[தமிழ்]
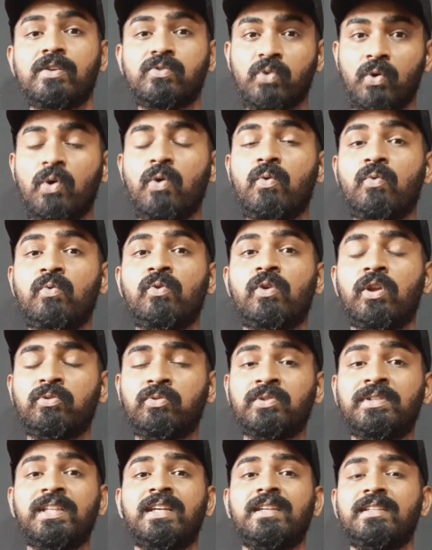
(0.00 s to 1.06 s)
ஸோ உங்களை
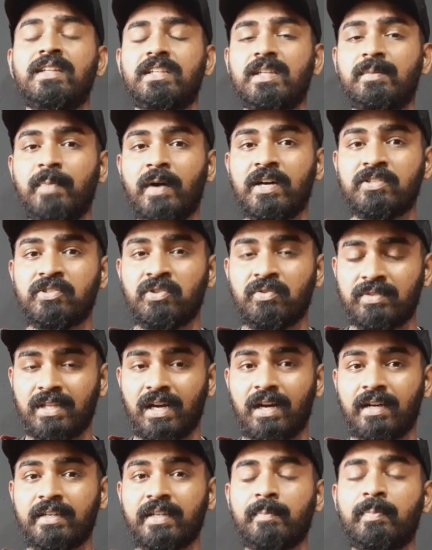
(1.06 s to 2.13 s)
சுற்றி இருந்த அந்த பாசிட்டிவ்
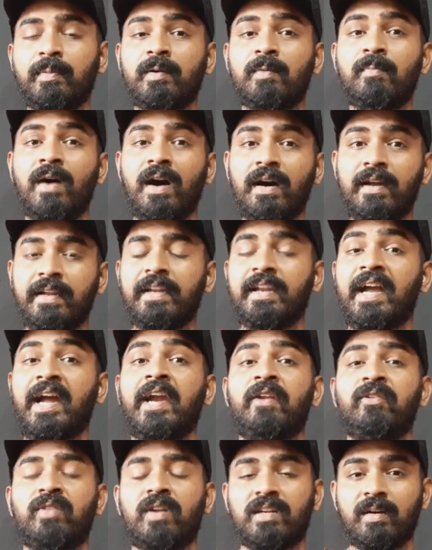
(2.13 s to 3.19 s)
தாட் இப்போ மாறி
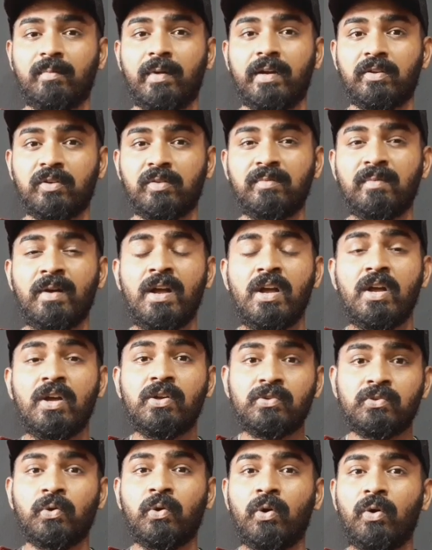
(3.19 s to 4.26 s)
நெகட்டிவ் தாட்டாக மாறிடும்
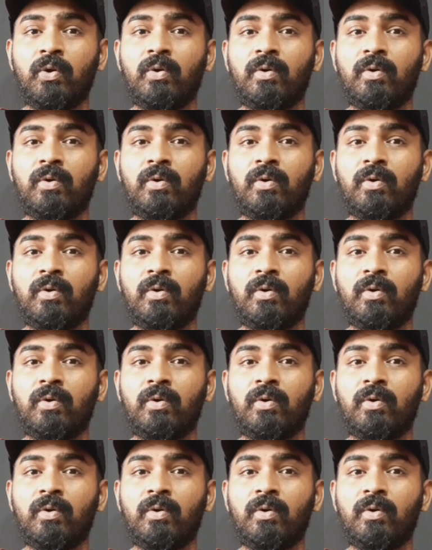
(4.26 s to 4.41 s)
ஸோ